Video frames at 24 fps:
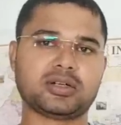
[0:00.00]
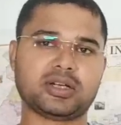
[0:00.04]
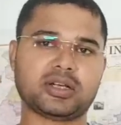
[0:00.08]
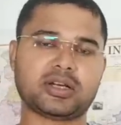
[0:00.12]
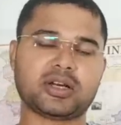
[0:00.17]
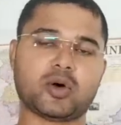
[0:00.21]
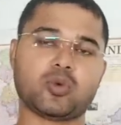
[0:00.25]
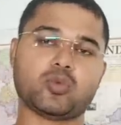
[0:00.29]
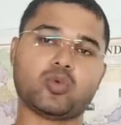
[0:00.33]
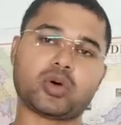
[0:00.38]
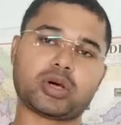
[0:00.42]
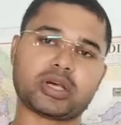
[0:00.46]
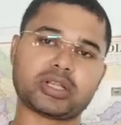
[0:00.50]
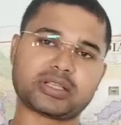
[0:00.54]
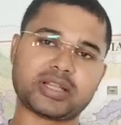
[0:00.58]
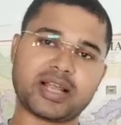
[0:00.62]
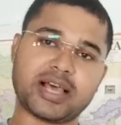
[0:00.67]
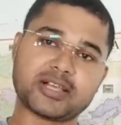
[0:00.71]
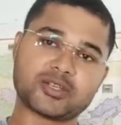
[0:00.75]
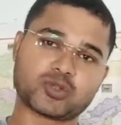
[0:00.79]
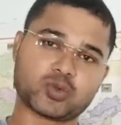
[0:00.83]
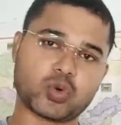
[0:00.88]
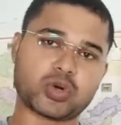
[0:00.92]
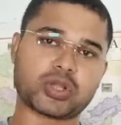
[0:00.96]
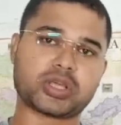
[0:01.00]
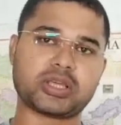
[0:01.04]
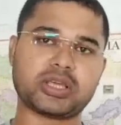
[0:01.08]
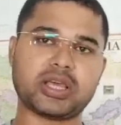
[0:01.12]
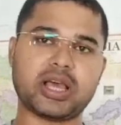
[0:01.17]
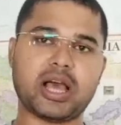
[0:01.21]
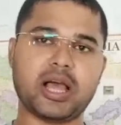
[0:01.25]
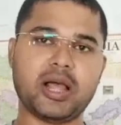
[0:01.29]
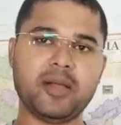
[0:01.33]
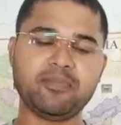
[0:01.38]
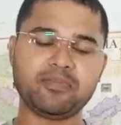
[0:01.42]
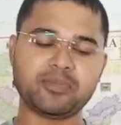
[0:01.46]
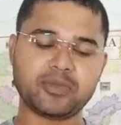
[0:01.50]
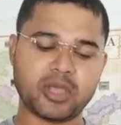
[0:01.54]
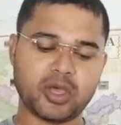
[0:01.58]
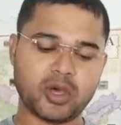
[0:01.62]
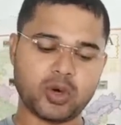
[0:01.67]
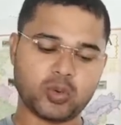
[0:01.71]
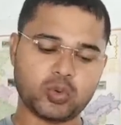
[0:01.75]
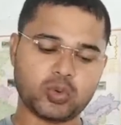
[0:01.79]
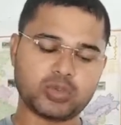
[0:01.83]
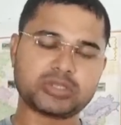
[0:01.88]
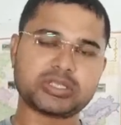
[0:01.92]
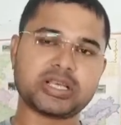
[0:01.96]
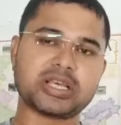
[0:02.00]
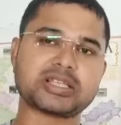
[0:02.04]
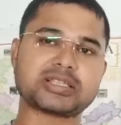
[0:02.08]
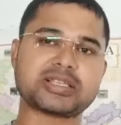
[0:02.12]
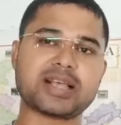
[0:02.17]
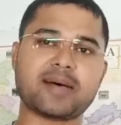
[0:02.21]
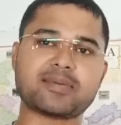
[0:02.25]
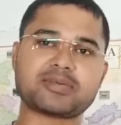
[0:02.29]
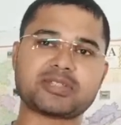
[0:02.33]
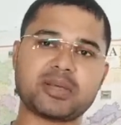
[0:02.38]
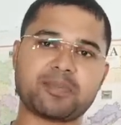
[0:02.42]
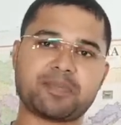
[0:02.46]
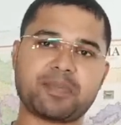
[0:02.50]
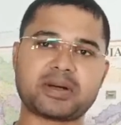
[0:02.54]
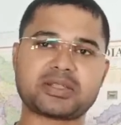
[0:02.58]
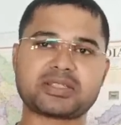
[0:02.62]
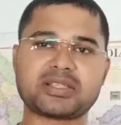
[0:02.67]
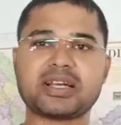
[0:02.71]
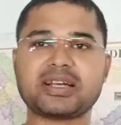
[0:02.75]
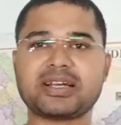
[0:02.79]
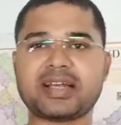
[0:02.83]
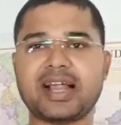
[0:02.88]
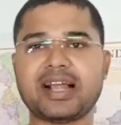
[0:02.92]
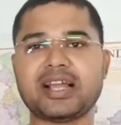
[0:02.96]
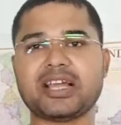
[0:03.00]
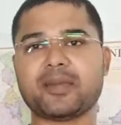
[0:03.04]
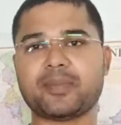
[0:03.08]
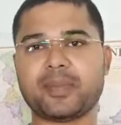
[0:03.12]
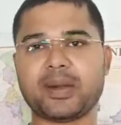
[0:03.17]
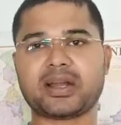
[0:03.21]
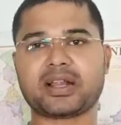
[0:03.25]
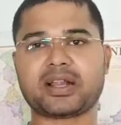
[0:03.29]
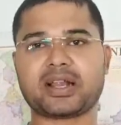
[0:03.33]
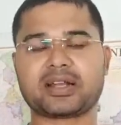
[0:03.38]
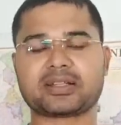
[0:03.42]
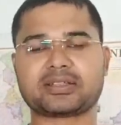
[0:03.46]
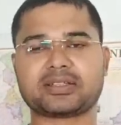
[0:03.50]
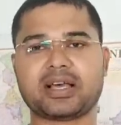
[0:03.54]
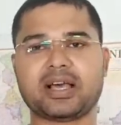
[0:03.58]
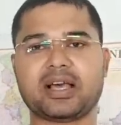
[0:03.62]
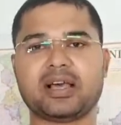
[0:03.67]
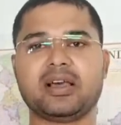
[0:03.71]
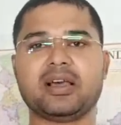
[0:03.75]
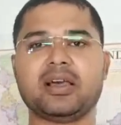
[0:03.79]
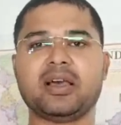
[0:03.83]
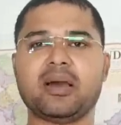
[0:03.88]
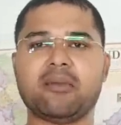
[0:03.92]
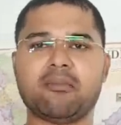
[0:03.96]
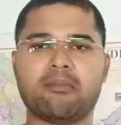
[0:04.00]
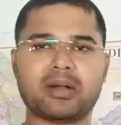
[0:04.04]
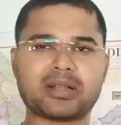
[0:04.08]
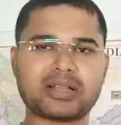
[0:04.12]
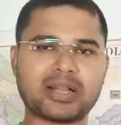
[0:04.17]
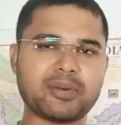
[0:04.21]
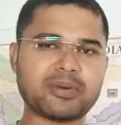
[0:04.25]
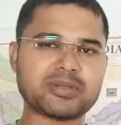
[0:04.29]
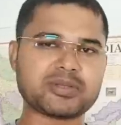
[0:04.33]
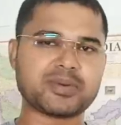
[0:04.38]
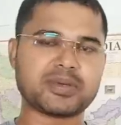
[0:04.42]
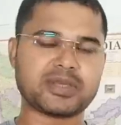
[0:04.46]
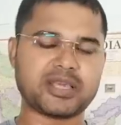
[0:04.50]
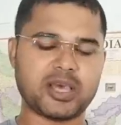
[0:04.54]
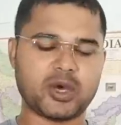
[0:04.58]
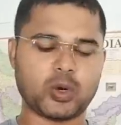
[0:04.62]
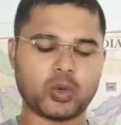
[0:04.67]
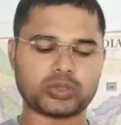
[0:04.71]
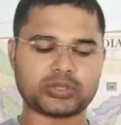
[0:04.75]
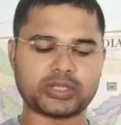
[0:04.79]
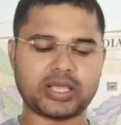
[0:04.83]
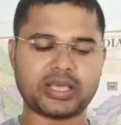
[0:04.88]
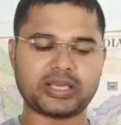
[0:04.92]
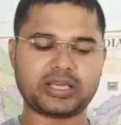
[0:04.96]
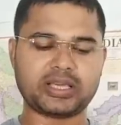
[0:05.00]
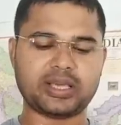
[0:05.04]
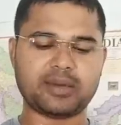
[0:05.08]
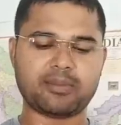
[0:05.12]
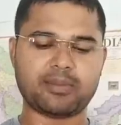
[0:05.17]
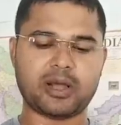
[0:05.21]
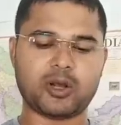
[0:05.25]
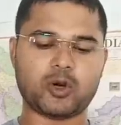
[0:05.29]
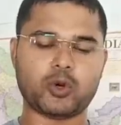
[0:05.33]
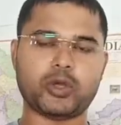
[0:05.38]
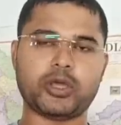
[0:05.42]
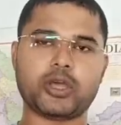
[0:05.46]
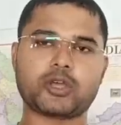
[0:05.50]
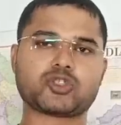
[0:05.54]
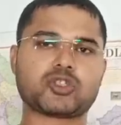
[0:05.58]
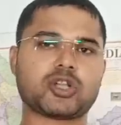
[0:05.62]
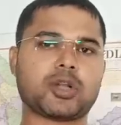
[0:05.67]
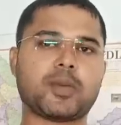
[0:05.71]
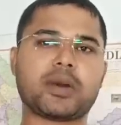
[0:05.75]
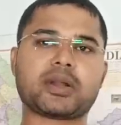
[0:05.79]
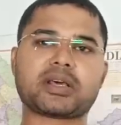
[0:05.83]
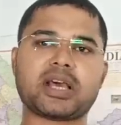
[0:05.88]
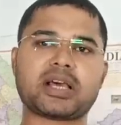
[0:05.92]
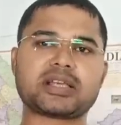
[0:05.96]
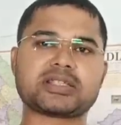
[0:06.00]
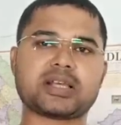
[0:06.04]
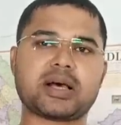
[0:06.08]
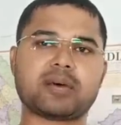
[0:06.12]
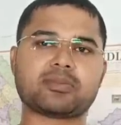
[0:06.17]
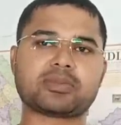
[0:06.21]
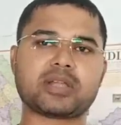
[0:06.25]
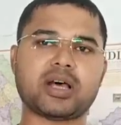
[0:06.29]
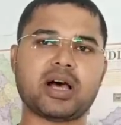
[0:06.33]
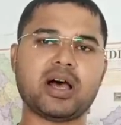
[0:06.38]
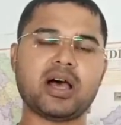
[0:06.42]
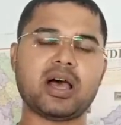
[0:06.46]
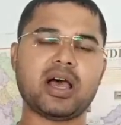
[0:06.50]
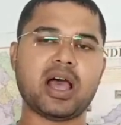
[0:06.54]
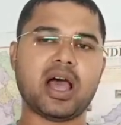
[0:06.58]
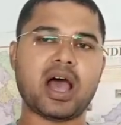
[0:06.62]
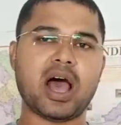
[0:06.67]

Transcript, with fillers: ठीक ना वो कितना स्कोर किया है उस हिसाब से परसेंटाइल डिपेंड करता है मतलब इसमें यह होता है कि मान लो 100 नंबर का एग्ज़ाम था